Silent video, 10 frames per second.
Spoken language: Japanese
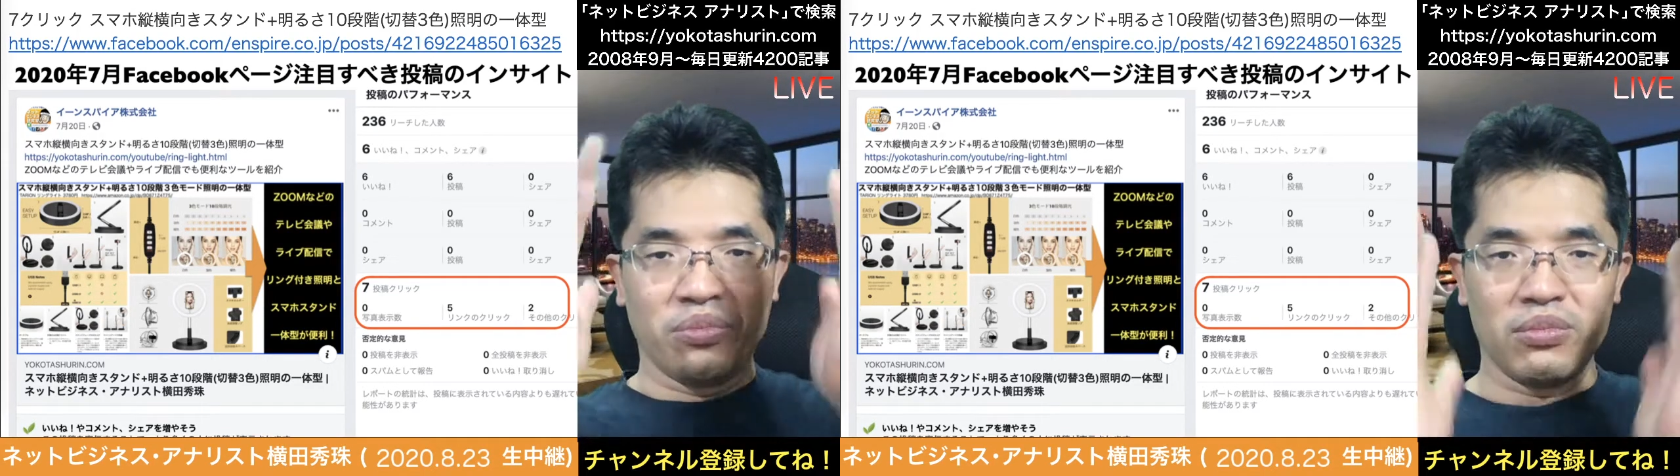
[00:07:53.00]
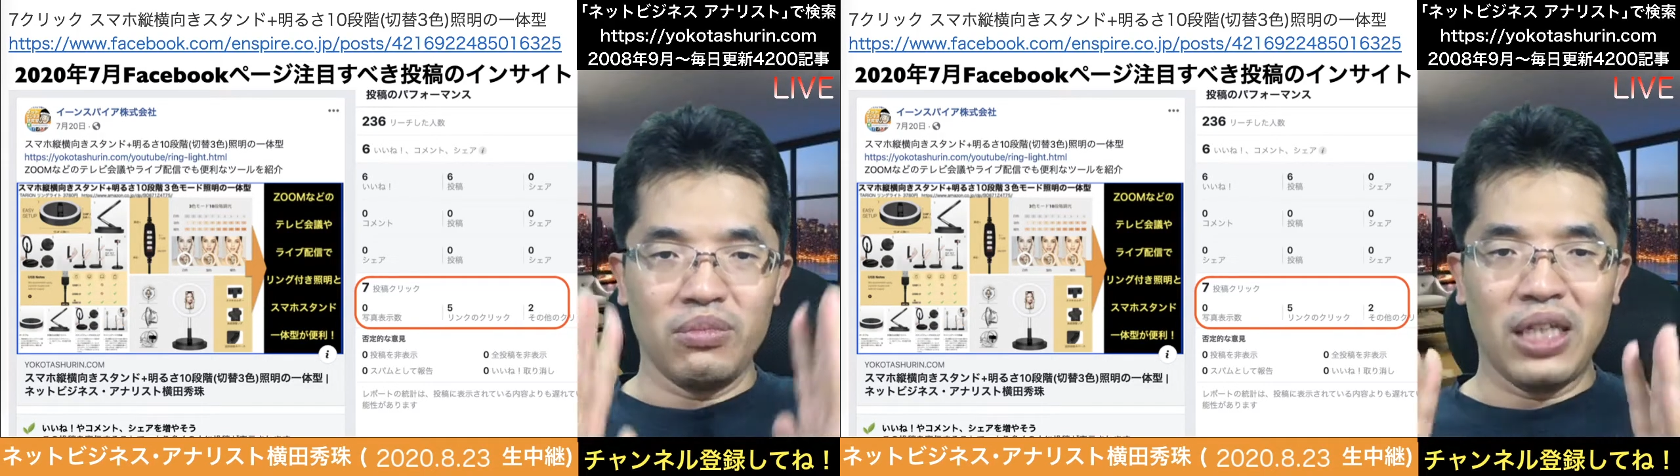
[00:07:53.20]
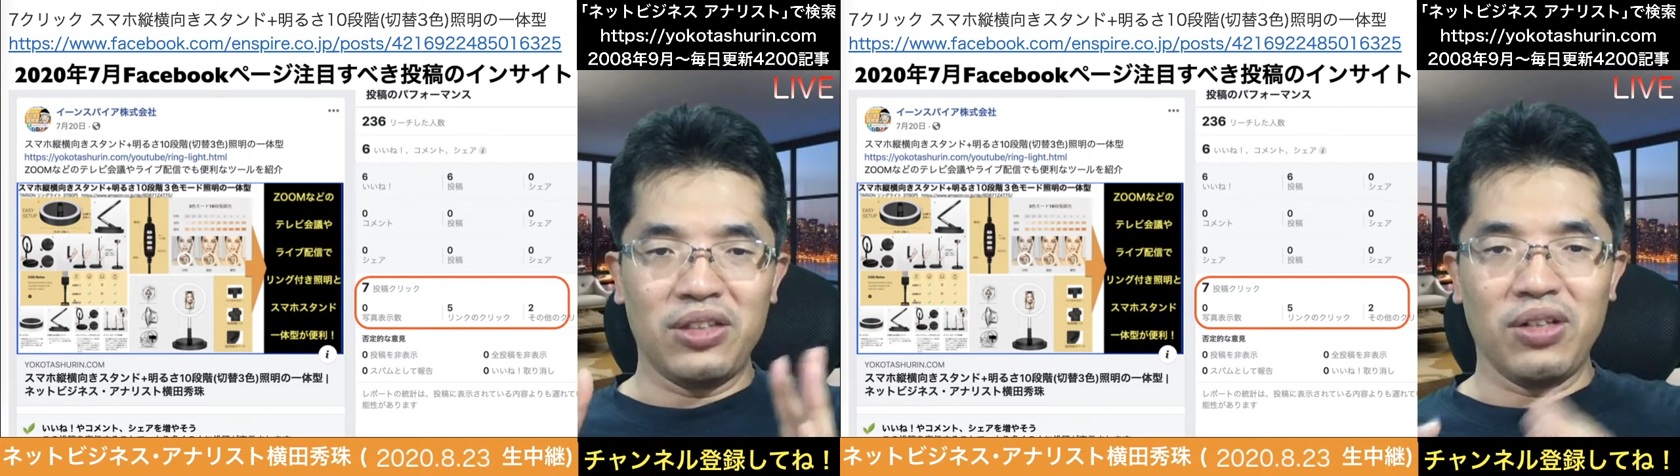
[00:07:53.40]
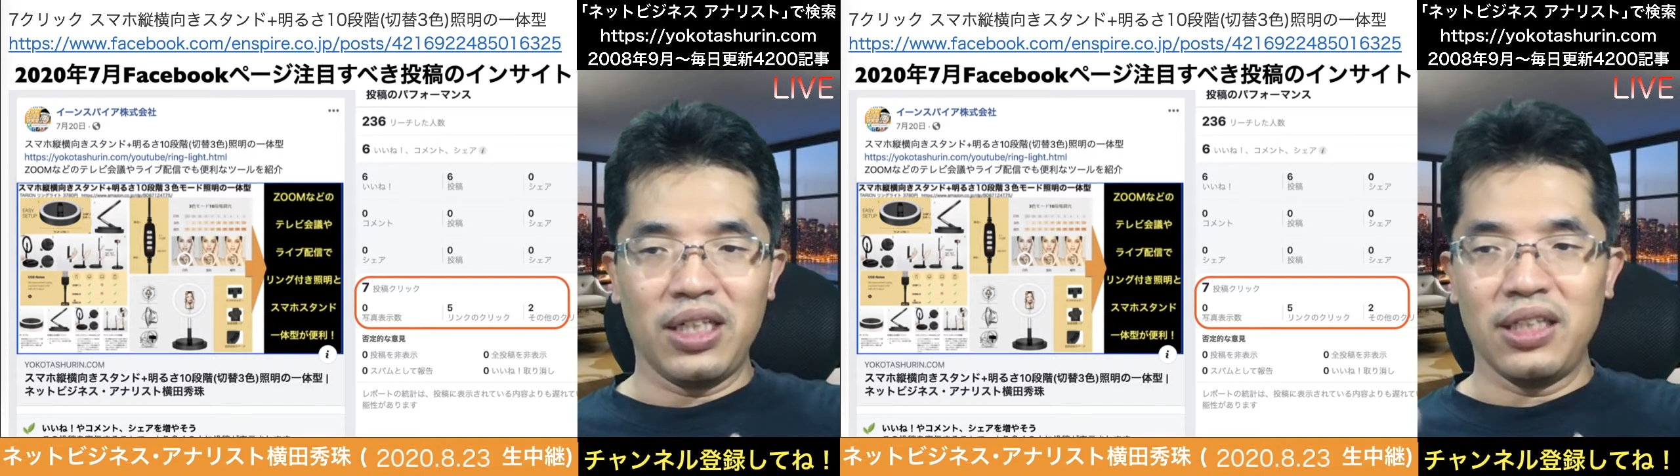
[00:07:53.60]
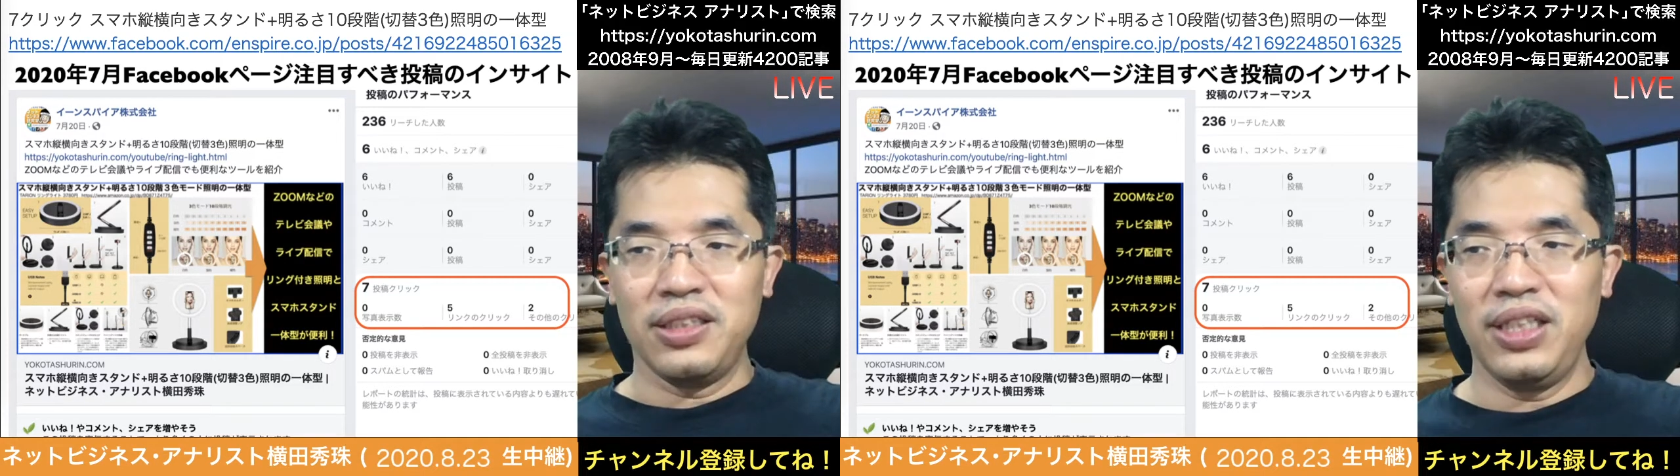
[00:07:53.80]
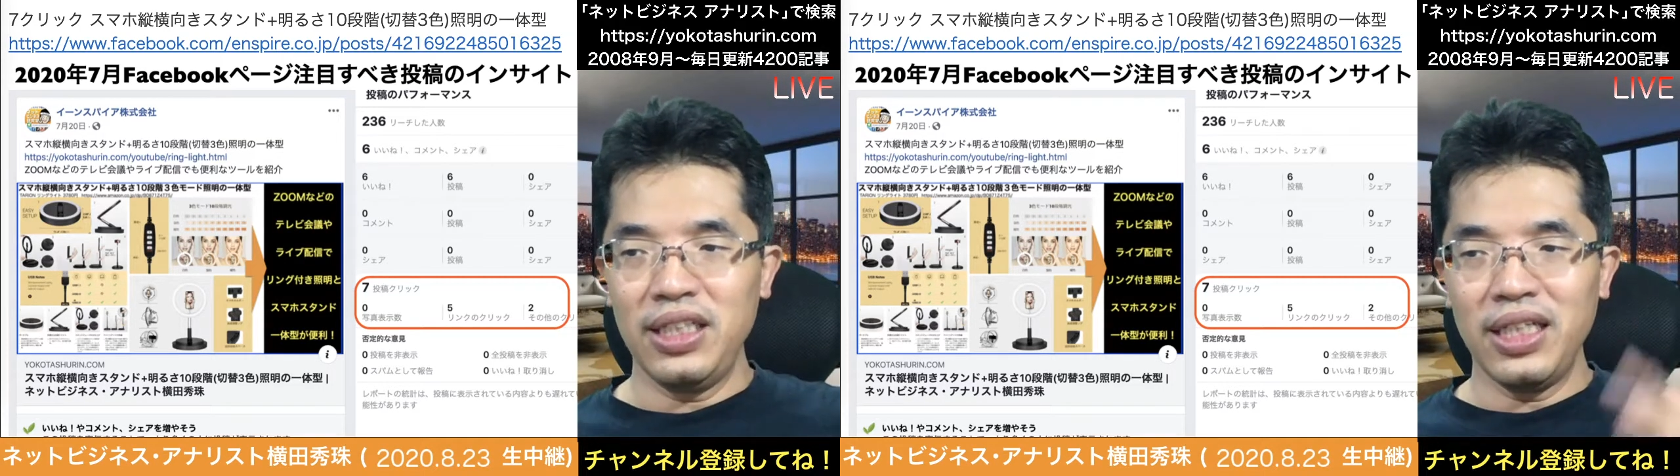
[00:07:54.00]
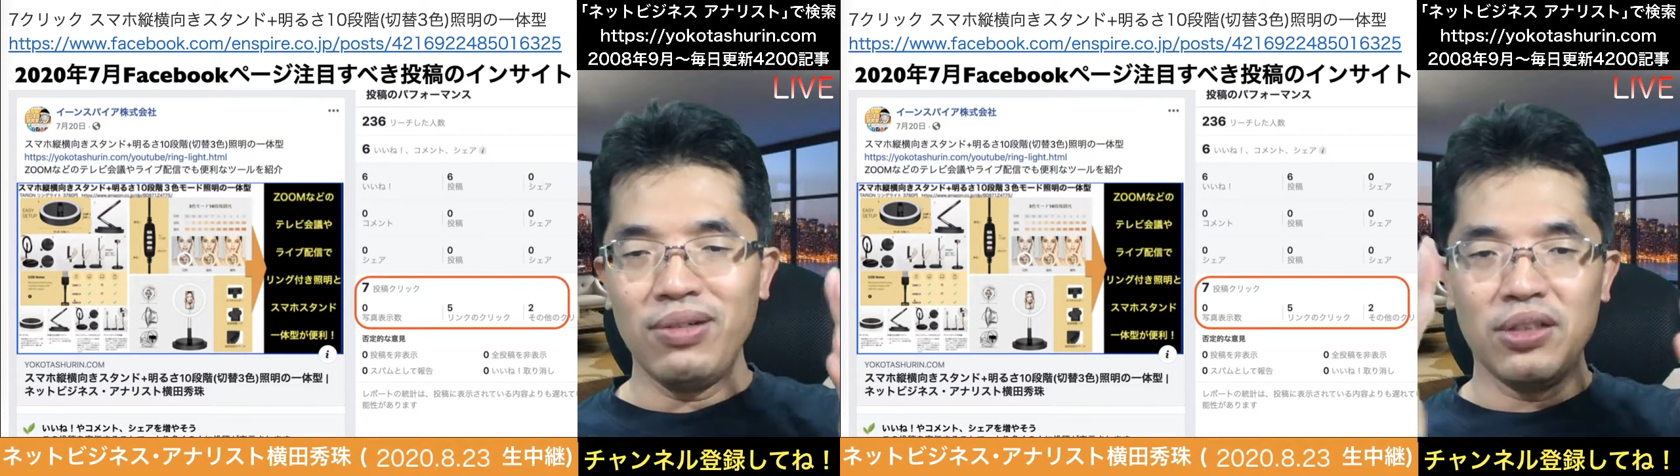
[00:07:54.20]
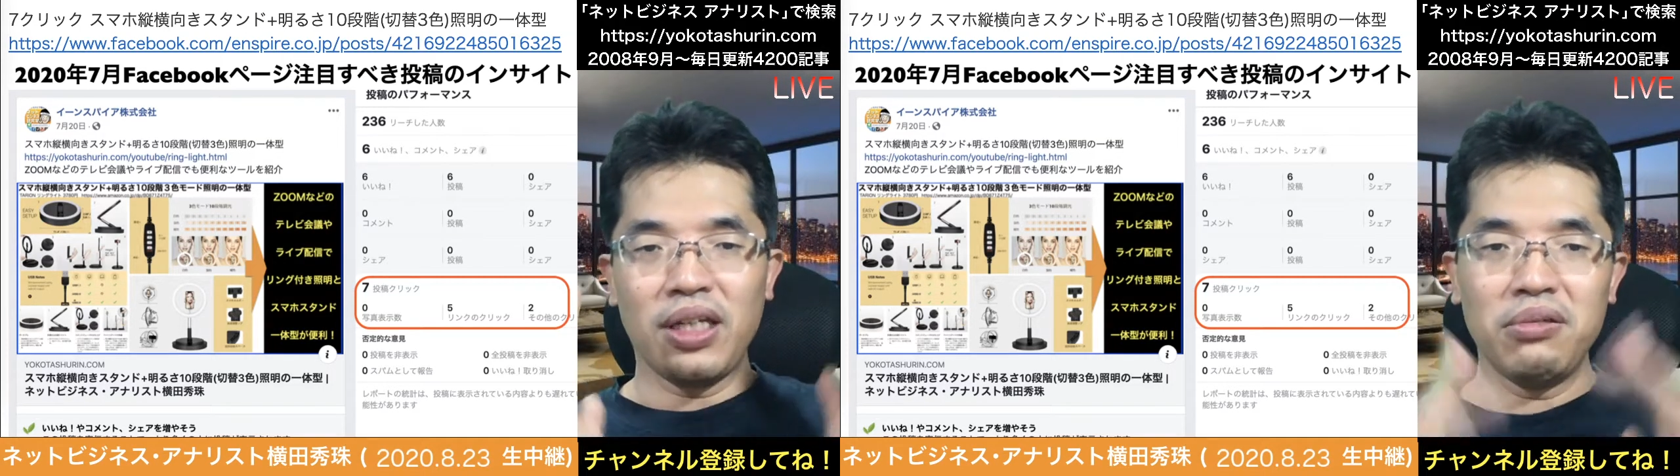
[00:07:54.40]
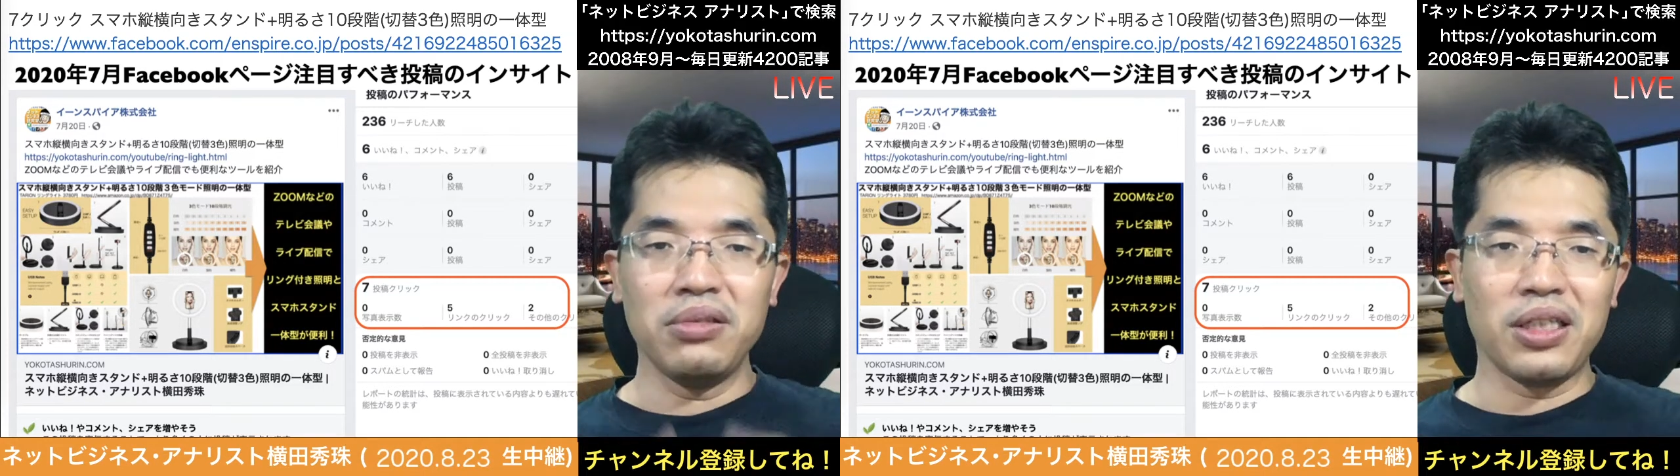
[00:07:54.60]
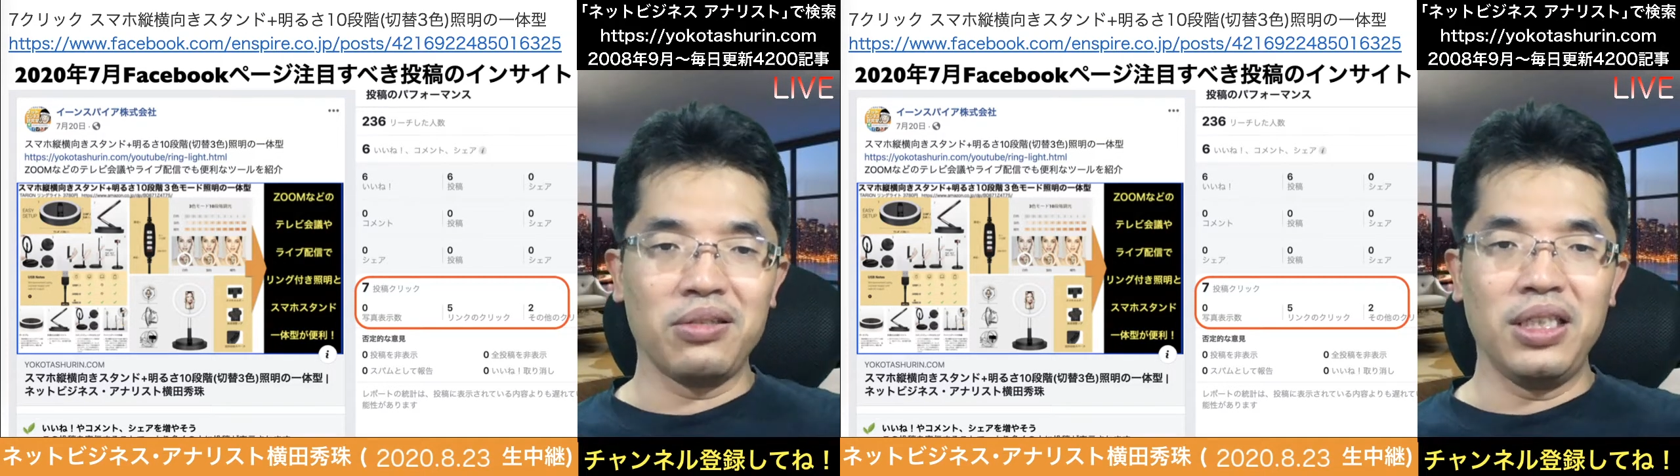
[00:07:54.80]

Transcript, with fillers: なんていうかな、人間は抜けるんだけど、